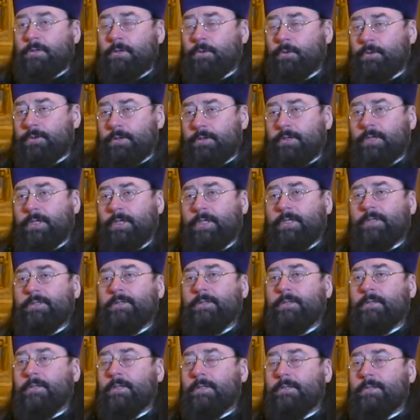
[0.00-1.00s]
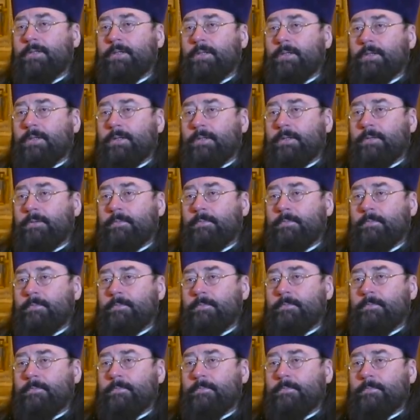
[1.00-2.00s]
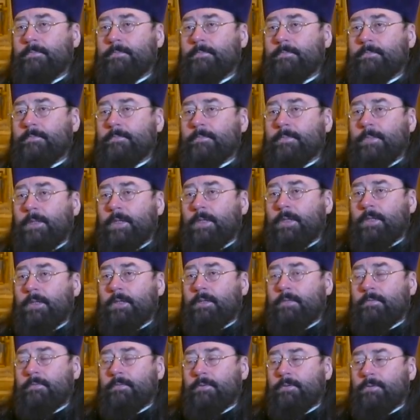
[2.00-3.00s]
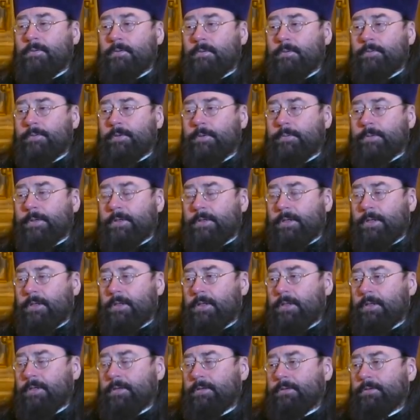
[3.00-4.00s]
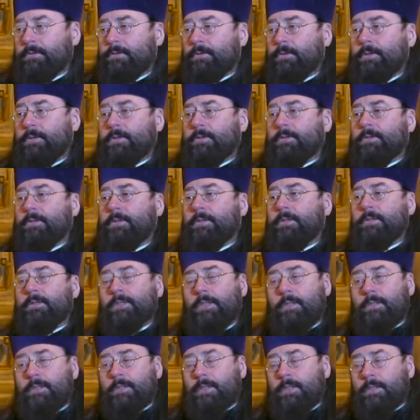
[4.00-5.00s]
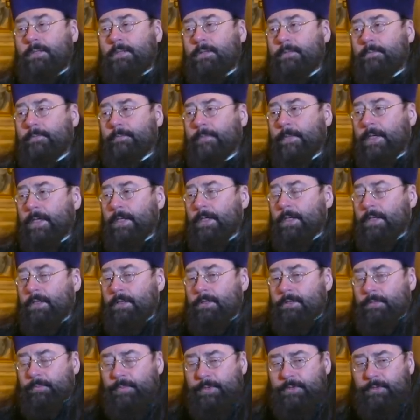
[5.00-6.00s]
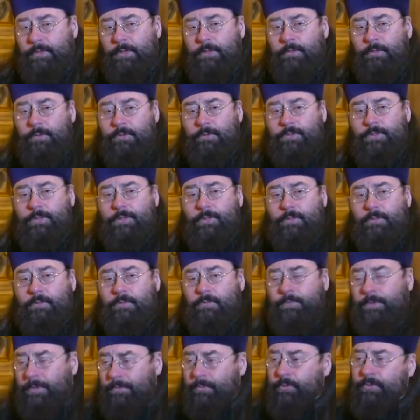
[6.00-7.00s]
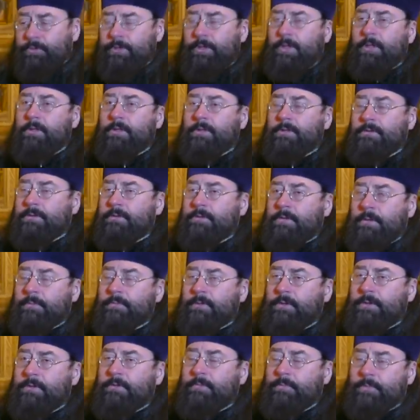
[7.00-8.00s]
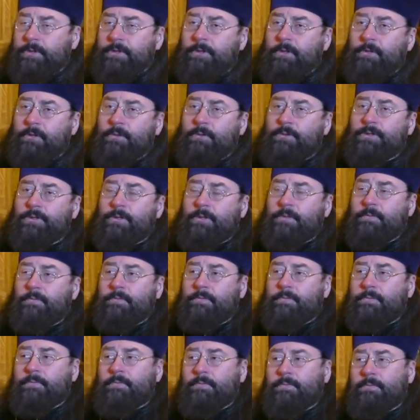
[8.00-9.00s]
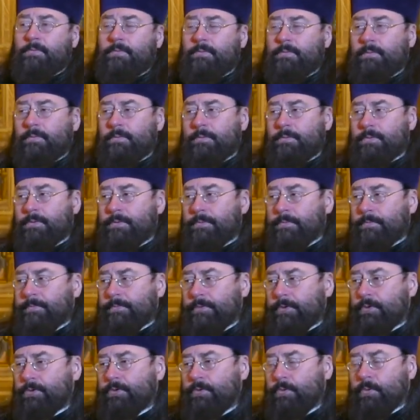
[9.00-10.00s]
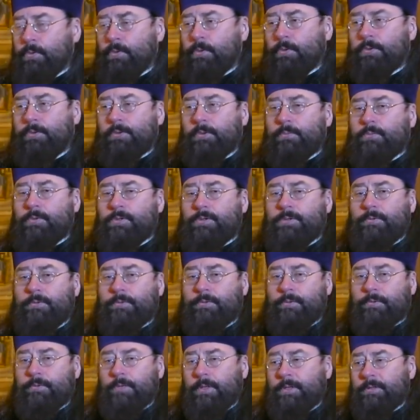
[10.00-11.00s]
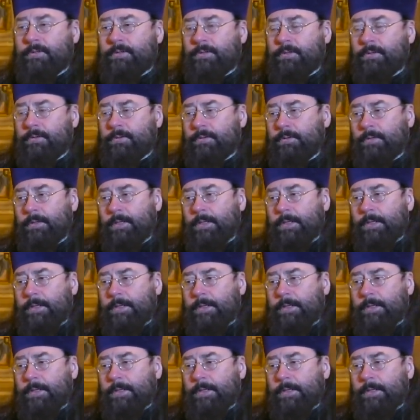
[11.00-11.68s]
находят крестик нательный. Вот, например, такая ситуация и так далее. Сбитый летчик, у меня музей есть, там есть, сбитый летчик, вот, ну, все что угодно можно у него найти –